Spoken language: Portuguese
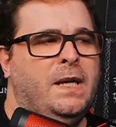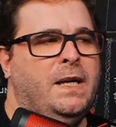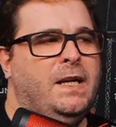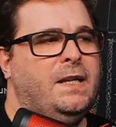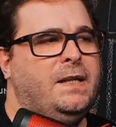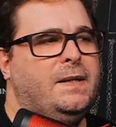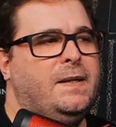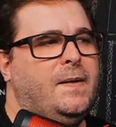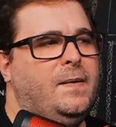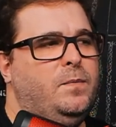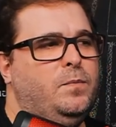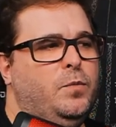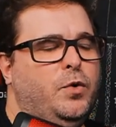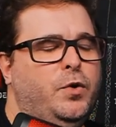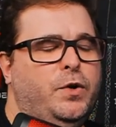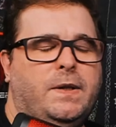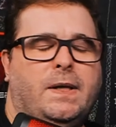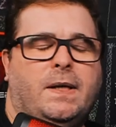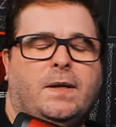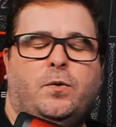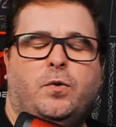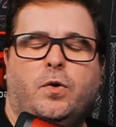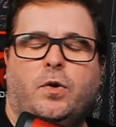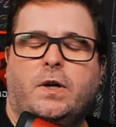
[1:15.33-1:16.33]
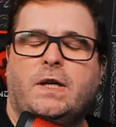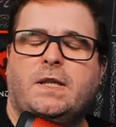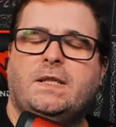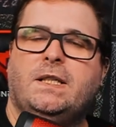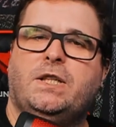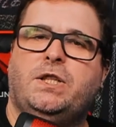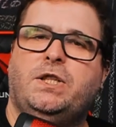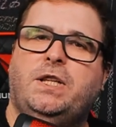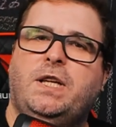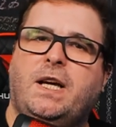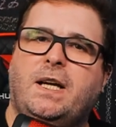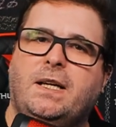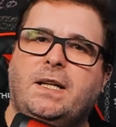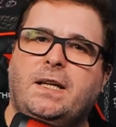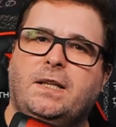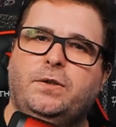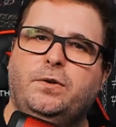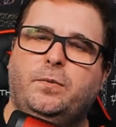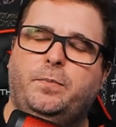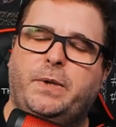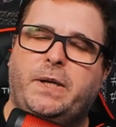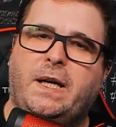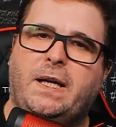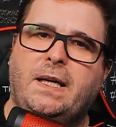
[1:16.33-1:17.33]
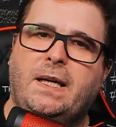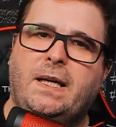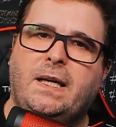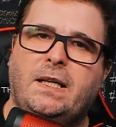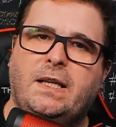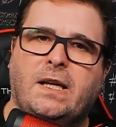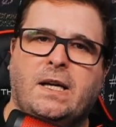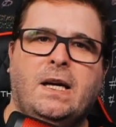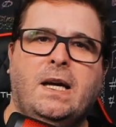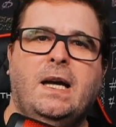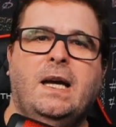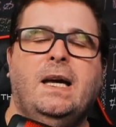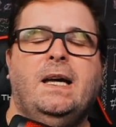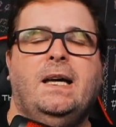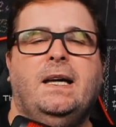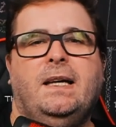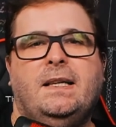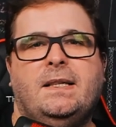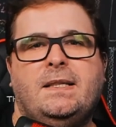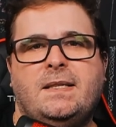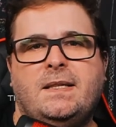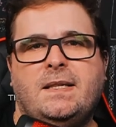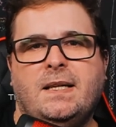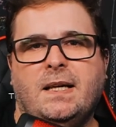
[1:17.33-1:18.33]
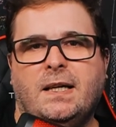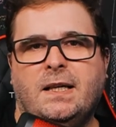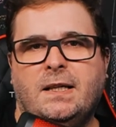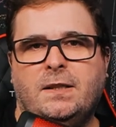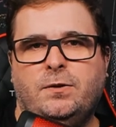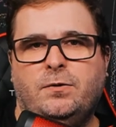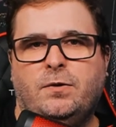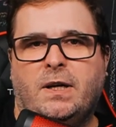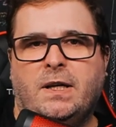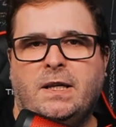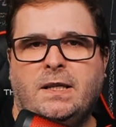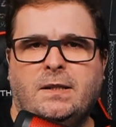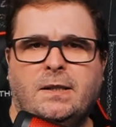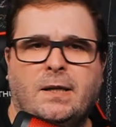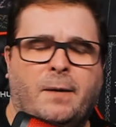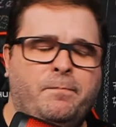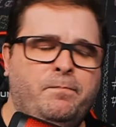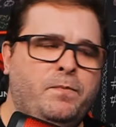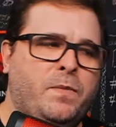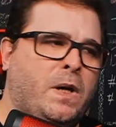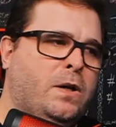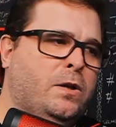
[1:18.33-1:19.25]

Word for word: e tem muita coisa chegando para ele esse ano ainda.